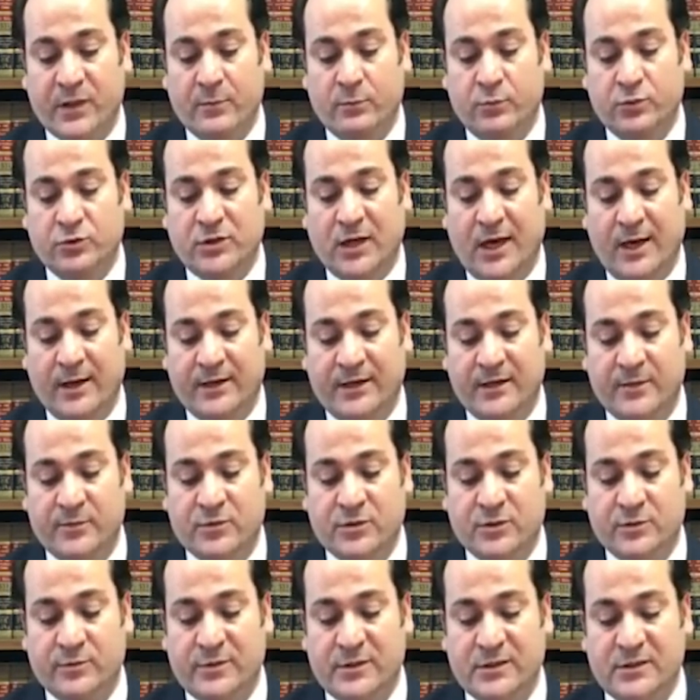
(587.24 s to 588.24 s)
bu
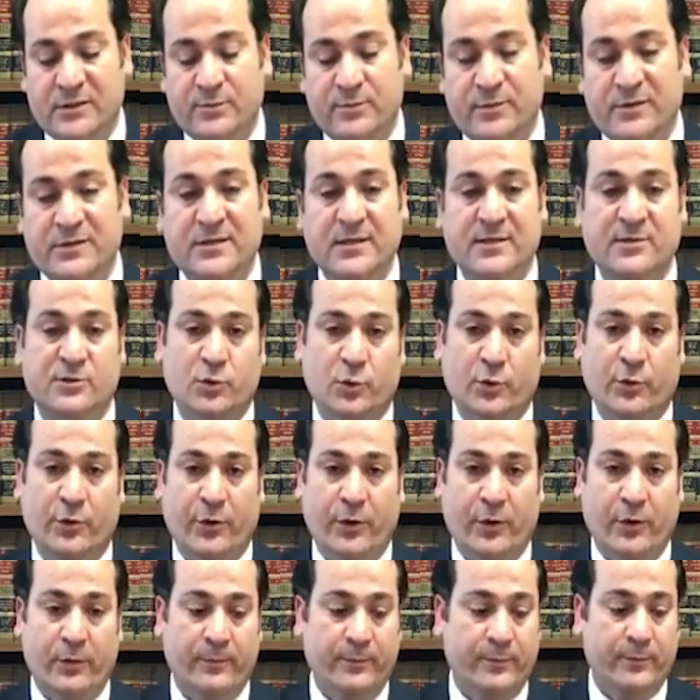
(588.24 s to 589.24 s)
takipçimiz bize
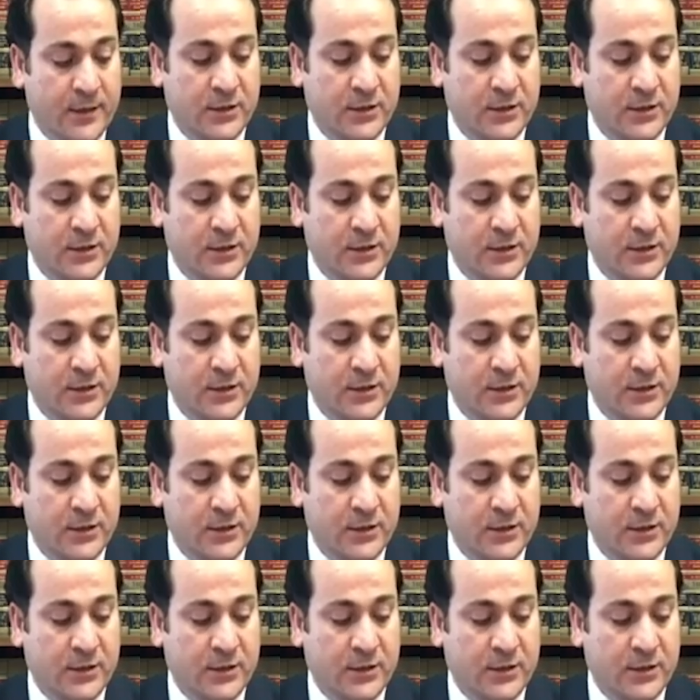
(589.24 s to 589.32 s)
soruyor.